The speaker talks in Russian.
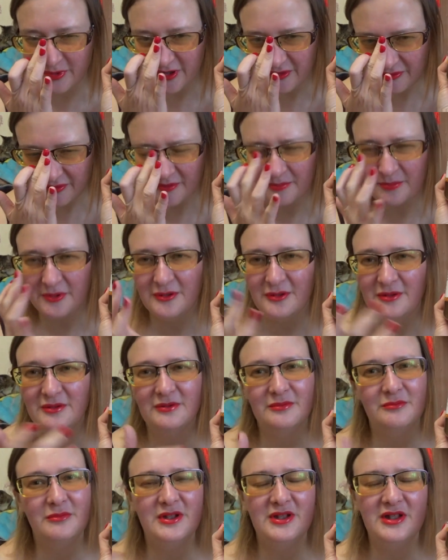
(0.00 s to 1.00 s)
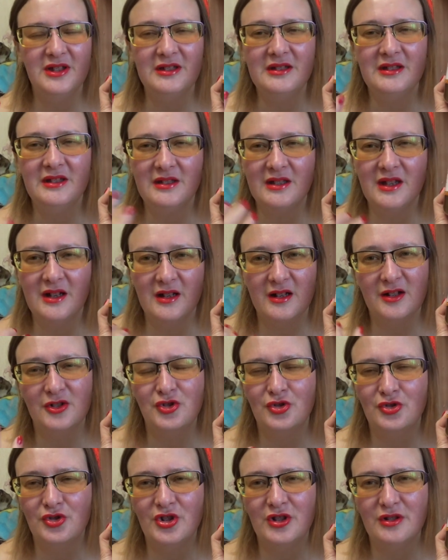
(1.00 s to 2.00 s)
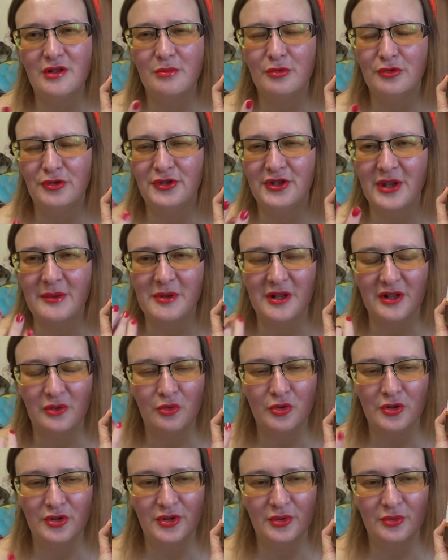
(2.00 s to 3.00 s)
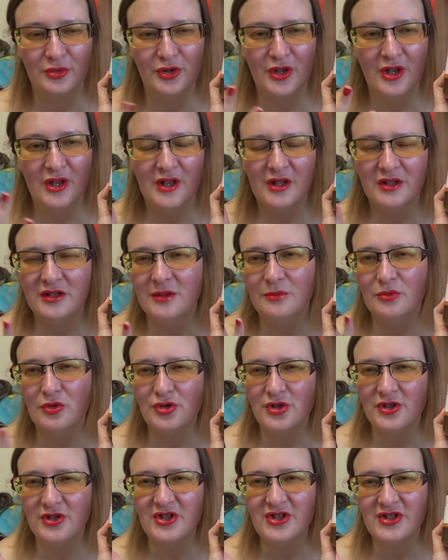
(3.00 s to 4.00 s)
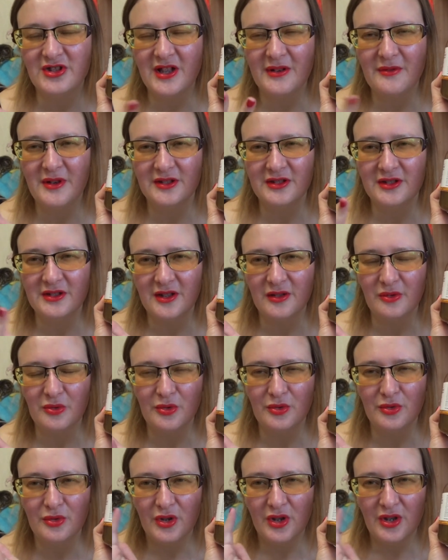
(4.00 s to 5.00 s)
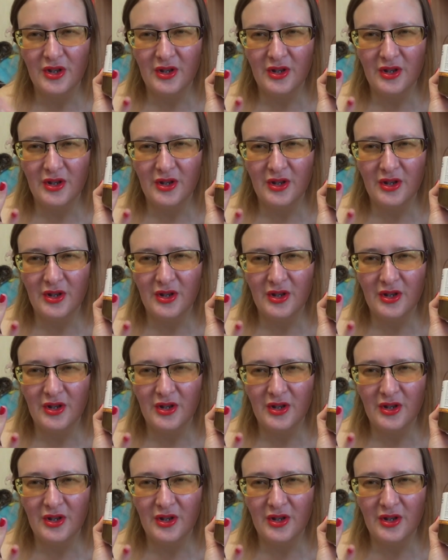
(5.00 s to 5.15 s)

Первое применение я ощущала, будто там какой-то вот немножко кисловатый такой